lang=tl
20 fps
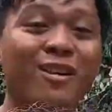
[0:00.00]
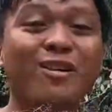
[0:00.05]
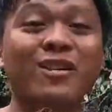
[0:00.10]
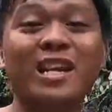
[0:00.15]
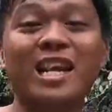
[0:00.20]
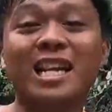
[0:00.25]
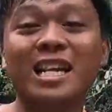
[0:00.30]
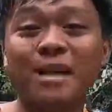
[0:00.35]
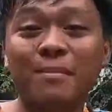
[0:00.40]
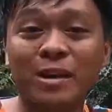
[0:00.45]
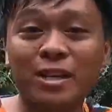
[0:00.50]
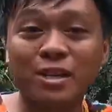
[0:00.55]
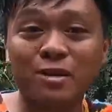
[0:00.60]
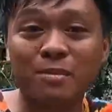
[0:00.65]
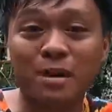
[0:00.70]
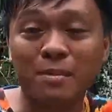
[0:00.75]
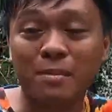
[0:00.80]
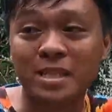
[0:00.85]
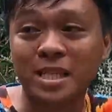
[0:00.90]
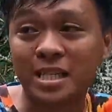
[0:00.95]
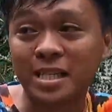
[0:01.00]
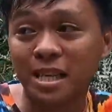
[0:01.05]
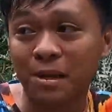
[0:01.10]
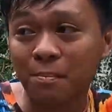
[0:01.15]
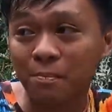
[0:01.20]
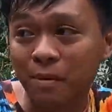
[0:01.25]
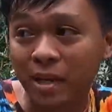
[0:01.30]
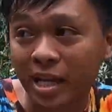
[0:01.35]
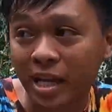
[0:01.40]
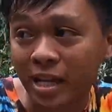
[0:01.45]
Di, okay lang naman yung mga master.
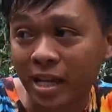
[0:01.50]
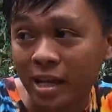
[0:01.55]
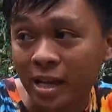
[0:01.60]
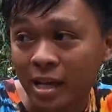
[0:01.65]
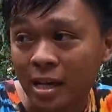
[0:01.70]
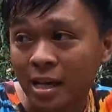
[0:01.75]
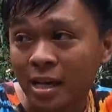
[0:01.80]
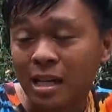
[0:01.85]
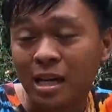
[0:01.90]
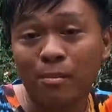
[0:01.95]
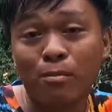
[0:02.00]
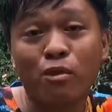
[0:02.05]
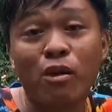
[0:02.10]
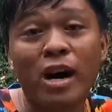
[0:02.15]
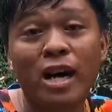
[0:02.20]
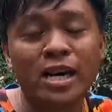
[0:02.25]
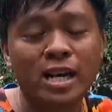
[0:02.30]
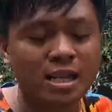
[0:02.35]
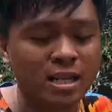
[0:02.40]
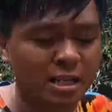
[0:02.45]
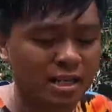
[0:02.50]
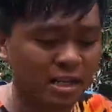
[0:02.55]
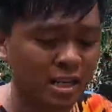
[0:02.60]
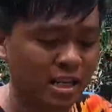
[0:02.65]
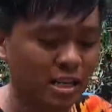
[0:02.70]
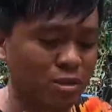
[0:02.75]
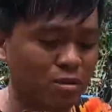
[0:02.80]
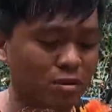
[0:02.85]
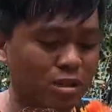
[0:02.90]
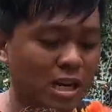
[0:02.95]
Siyempre, kabuhayan yan
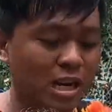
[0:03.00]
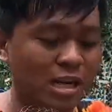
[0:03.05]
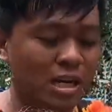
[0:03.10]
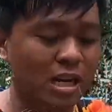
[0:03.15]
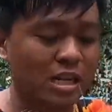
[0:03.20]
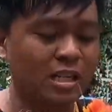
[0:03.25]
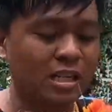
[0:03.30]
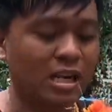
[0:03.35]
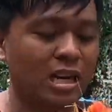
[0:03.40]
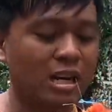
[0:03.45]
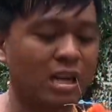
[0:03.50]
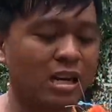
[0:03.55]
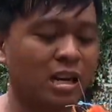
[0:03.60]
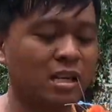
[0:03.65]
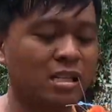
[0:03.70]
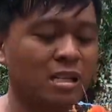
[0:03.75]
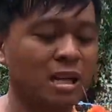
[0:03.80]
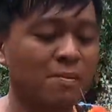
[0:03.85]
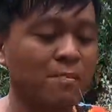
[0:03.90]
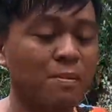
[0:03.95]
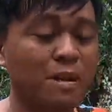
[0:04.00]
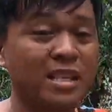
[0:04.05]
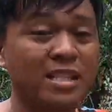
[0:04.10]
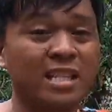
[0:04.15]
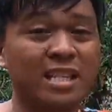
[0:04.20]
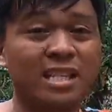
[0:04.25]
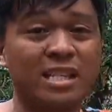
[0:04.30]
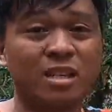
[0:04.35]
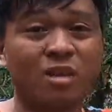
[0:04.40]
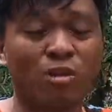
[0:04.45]
dito talaga sa San
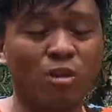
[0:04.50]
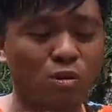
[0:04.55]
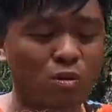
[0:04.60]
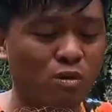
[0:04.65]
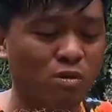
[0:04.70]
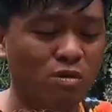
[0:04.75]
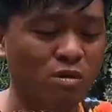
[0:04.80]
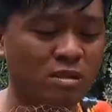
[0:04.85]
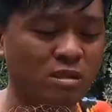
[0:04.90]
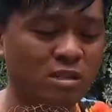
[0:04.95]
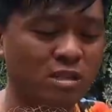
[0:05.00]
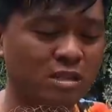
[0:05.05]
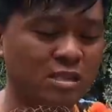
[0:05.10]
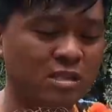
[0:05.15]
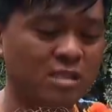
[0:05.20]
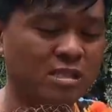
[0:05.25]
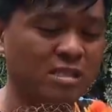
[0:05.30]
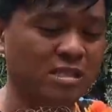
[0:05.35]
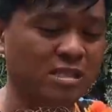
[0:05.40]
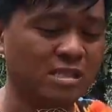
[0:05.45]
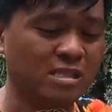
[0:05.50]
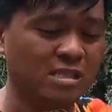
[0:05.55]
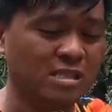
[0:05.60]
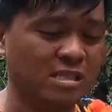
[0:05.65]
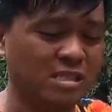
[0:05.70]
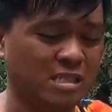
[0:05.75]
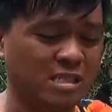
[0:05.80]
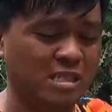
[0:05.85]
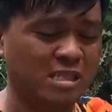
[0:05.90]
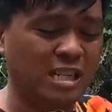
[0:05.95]
Francisco. Yun.
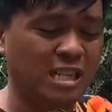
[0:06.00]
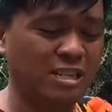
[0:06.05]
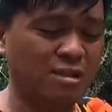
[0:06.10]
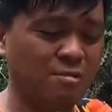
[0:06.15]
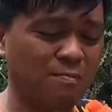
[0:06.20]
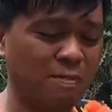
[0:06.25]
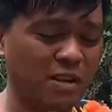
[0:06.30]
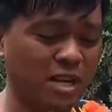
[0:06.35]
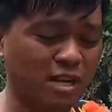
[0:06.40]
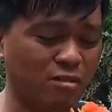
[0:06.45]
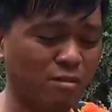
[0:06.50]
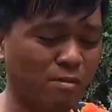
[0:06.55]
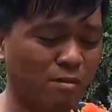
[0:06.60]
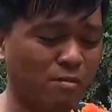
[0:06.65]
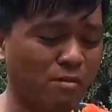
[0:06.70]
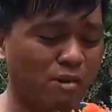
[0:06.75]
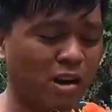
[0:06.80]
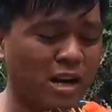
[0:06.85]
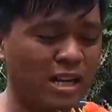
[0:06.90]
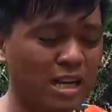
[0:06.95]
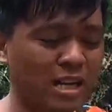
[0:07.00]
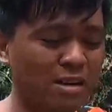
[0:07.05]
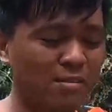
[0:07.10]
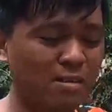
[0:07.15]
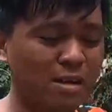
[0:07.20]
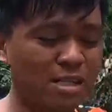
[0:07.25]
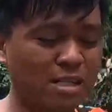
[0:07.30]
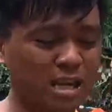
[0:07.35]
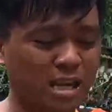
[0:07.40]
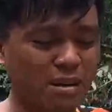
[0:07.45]
Yan, yan yung, yung pinagkububuhayan ng
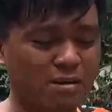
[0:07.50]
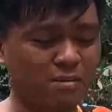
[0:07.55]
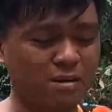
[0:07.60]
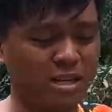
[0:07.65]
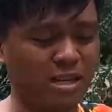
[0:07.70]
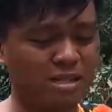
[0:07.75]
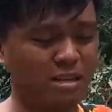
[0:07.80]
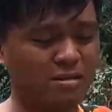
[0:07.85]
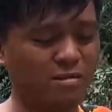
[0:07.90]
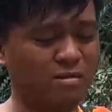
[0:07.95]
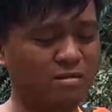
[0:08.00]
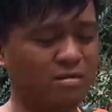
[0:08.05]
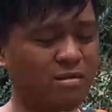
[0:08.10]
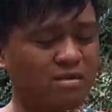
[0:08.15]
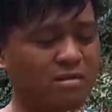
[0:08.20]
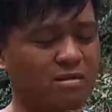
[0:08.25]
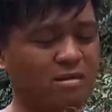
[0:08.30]
mga tao dito.